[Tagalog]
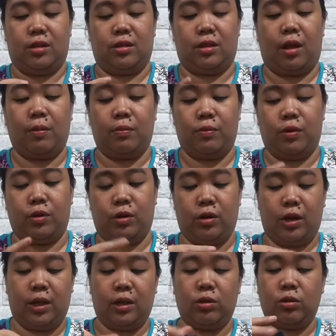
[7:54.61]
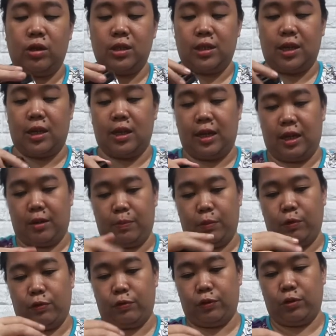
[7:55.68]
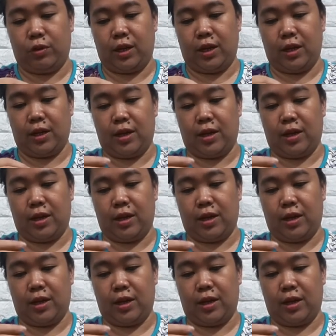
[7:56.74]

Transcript: tumbler. Ito kasi leak proof to eh.